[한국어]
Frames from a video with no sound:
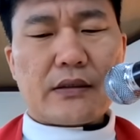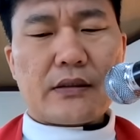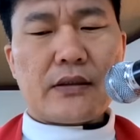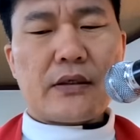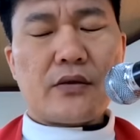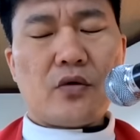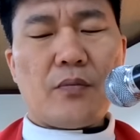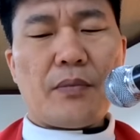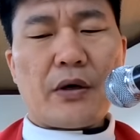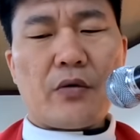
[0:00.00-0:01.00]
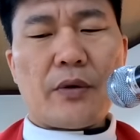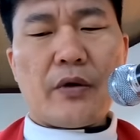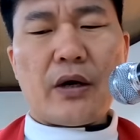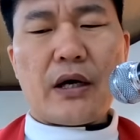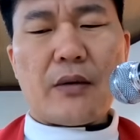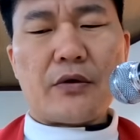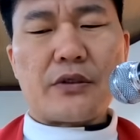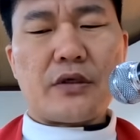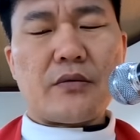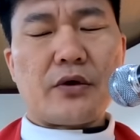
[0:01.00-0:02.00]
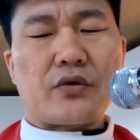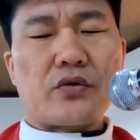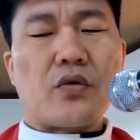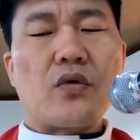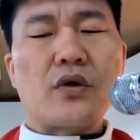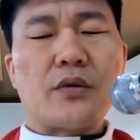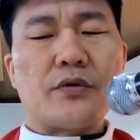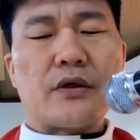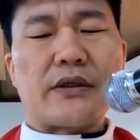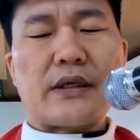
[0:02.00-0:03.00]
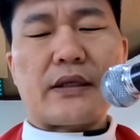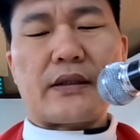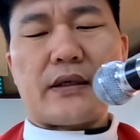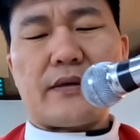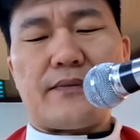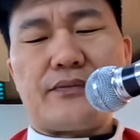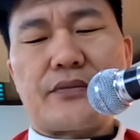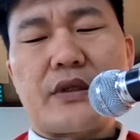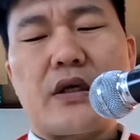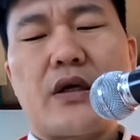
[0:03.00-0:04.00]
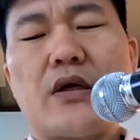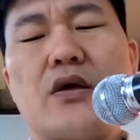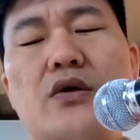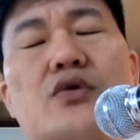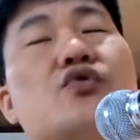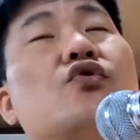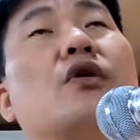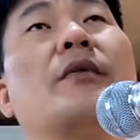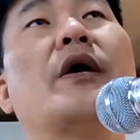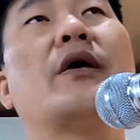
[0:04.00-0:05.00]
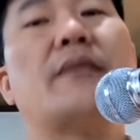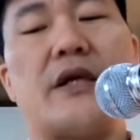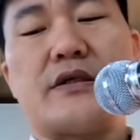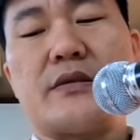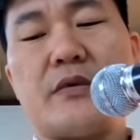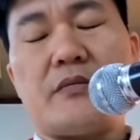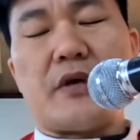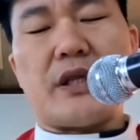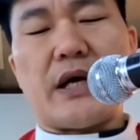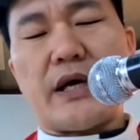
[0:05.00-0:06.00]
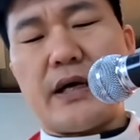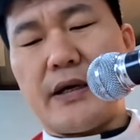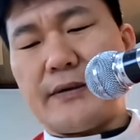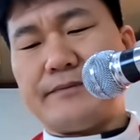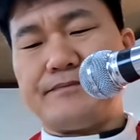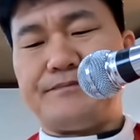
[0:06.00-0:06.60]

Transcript: 그들은 곧바로 배와 아버지를 버려두고 그분을 따랐다. 주님의 말씀입니다.